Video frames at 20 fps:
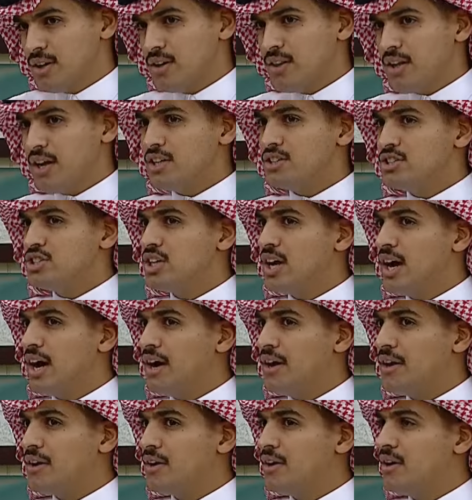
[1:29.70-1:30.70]
اذا انت
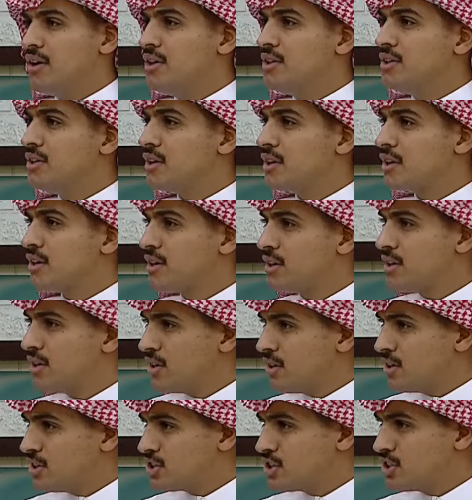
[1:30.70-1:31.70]
شاعر عندك
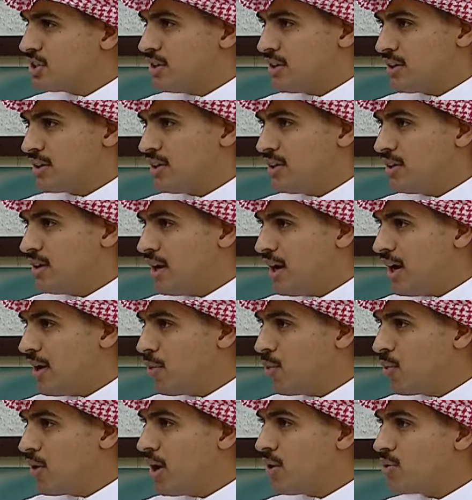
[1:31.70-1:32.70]
الشعر
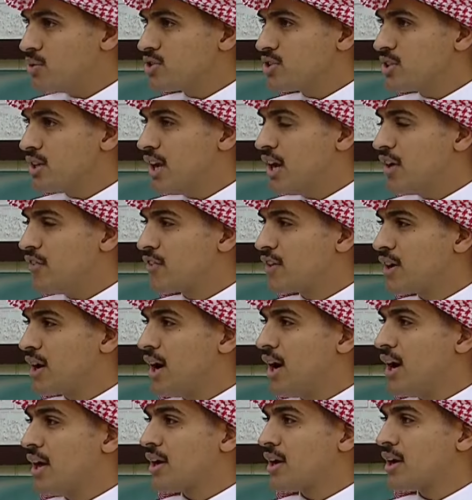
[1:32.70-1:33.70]
او اوصل
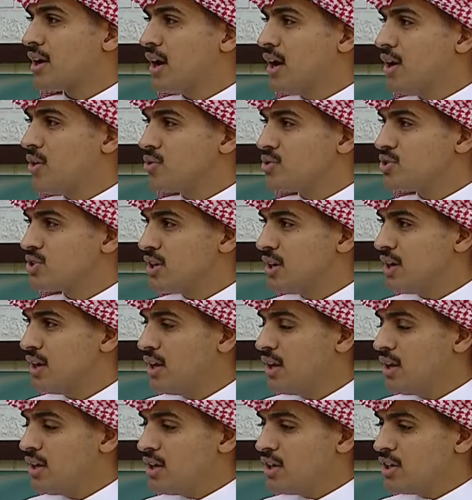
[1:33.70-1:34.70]
افكارك اوصل
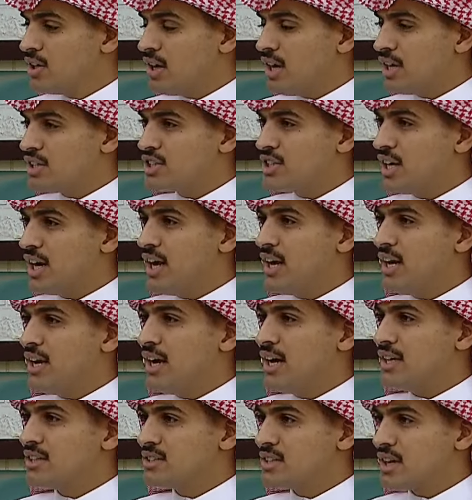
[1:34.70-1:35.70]
الاشياء
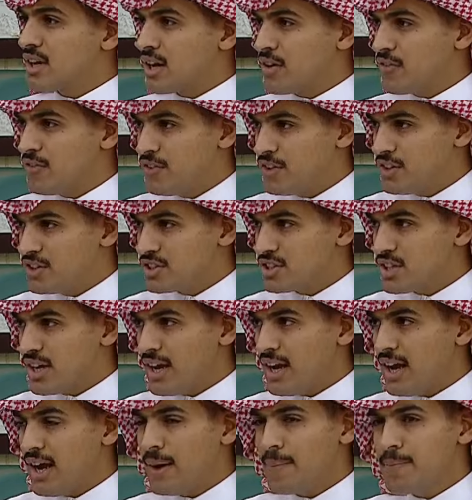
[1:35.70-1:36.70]
اللي انت ترغب في
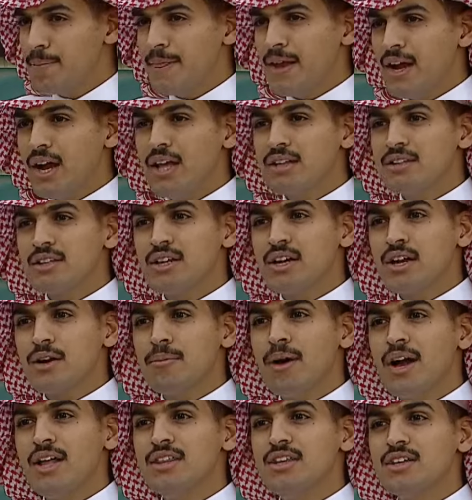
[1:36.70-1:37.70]
ايصالها عن
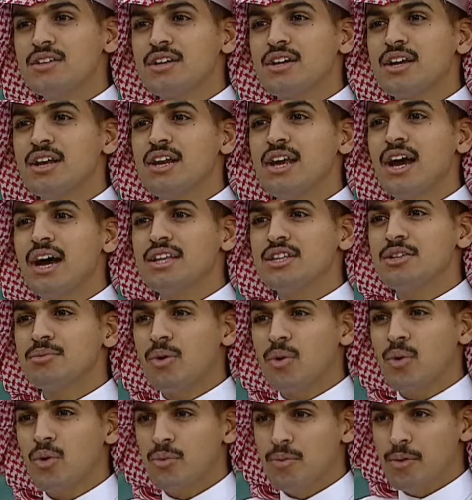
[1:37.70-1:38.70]
طريق مادتك اللي انت
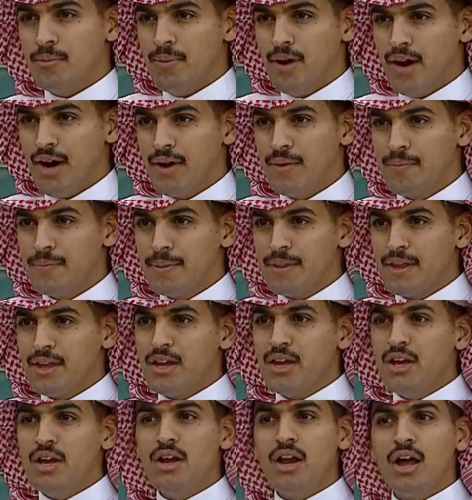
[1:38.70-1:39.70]
موهوب بها
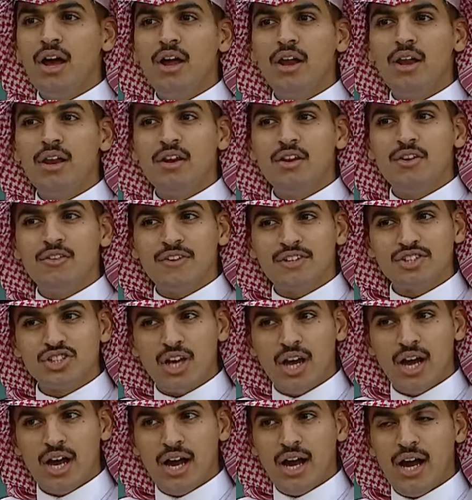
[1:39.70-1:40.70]

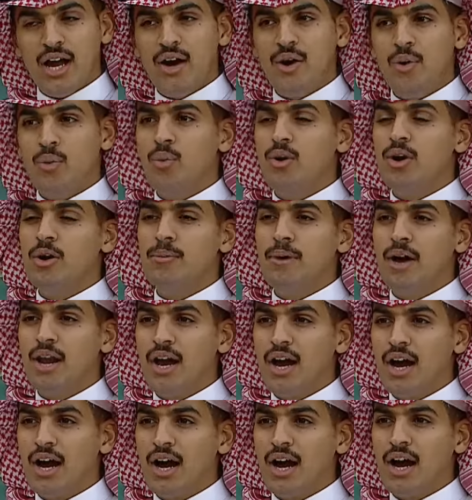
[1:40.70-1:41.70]
الفصاحة
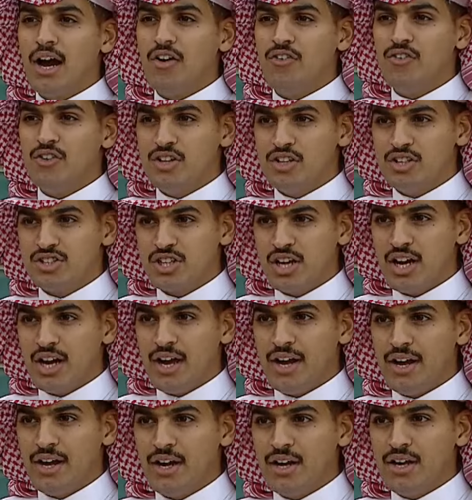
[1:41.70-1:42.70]
والبلاغة في
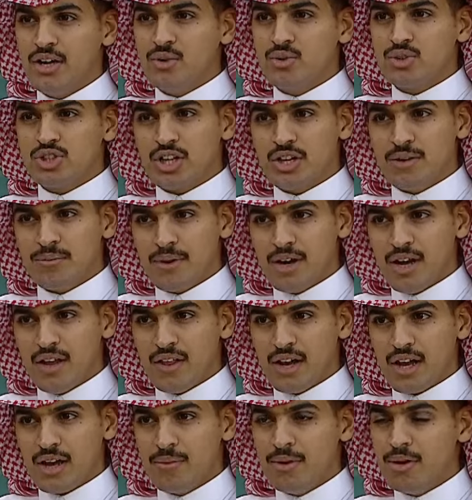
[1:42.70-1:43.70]
اللسان وشيء من
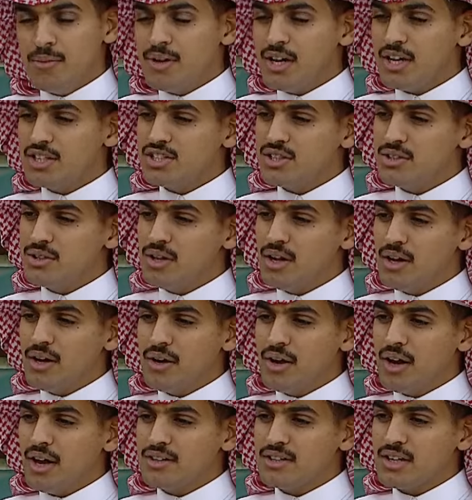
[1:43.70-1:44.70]
هذا القبيل
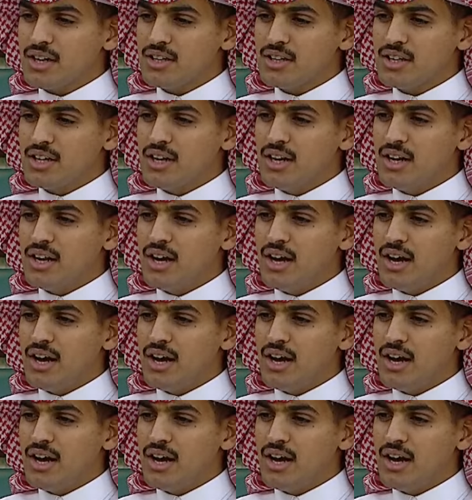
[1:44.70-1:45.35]
أعتقد أن